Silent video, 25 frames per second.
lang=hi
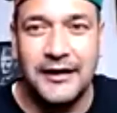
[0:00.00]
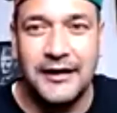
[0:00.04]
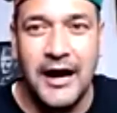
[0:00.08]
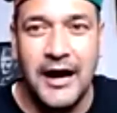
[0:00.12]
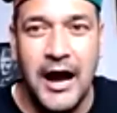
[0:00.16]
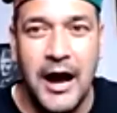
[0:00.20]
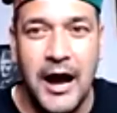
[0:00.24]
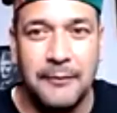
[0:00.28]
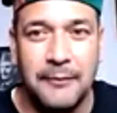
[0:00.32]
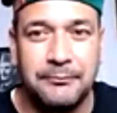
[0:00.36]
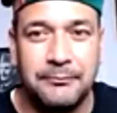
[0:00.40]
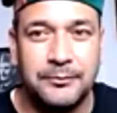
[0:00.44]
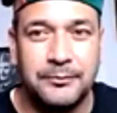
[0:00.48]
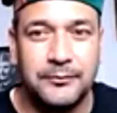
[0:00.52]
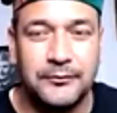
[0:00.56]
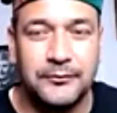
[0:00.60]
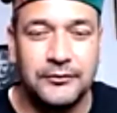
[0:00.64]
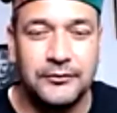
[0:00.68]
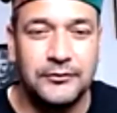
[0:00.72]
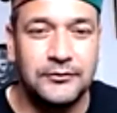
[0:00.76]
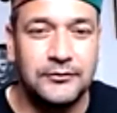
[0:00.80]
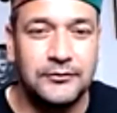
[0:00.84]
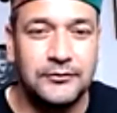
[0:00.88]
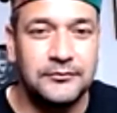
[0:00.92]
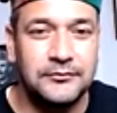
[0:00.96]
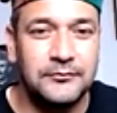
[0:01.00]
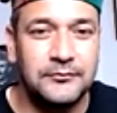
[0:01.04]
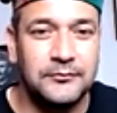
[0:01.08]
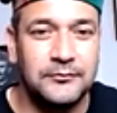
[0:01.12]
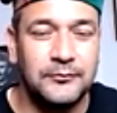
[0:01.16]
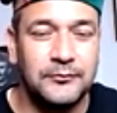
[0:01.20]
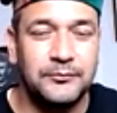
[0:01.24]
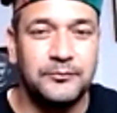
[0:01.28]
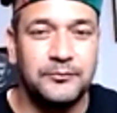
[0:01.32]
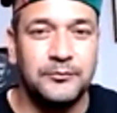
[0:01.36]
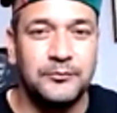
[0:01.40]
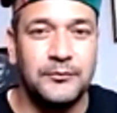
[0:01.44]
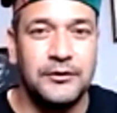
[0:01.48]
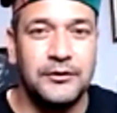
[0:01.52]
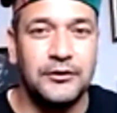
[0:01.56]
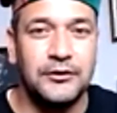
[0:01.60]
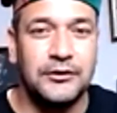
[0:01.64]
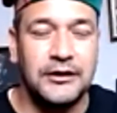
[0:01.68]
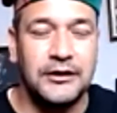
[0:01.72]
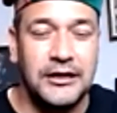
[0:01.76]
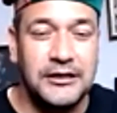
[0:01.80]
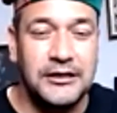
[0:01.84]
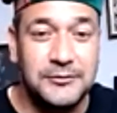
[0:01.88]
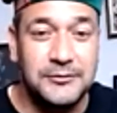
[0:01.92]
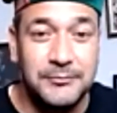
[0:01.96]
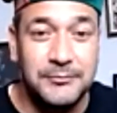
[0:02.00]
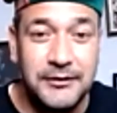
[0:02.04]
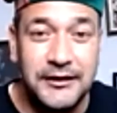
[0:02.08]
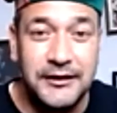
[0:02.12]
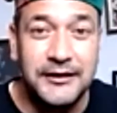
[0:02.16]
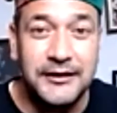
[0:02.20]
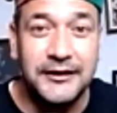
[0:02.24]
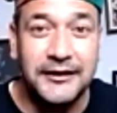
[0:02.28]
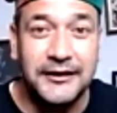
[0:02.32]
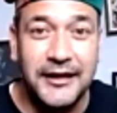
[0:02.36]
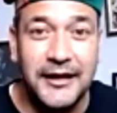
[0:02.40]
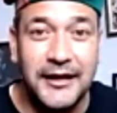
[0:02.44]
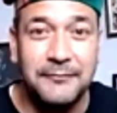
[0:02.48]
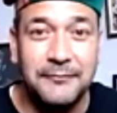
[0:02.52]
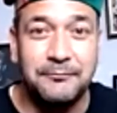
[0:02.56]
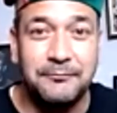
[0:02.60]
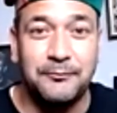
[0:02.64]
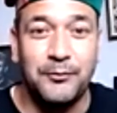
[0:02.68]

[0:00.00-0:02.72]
आप कश्मीर के